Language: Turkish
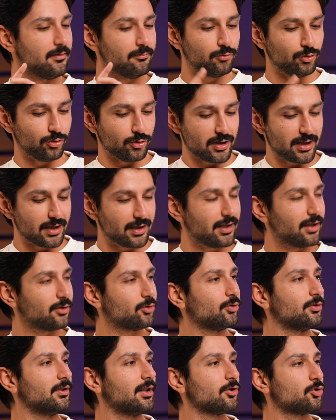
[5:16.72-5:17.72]
bunun şirket
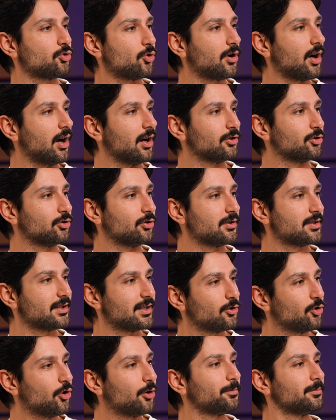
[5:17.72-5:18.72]
türleri çok artıyor.
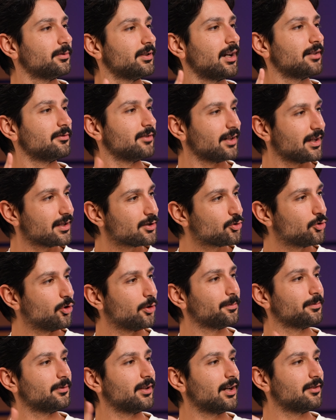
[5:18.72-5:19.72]
C Corp'lar var, S
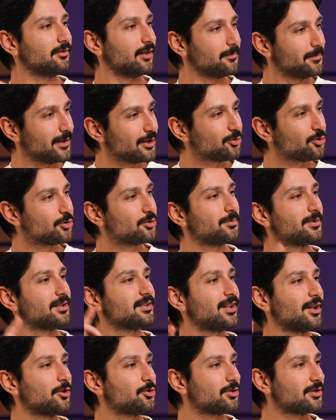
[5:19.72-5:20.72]
Corp'lar var, 501
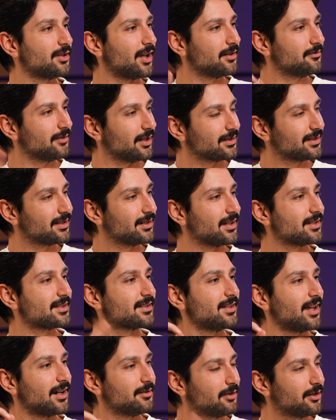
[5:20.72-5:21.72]
C3'ler var,
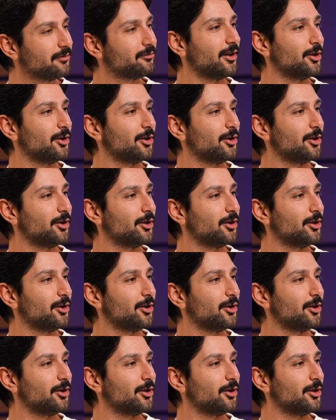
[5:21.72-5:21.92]
Trust'lar var,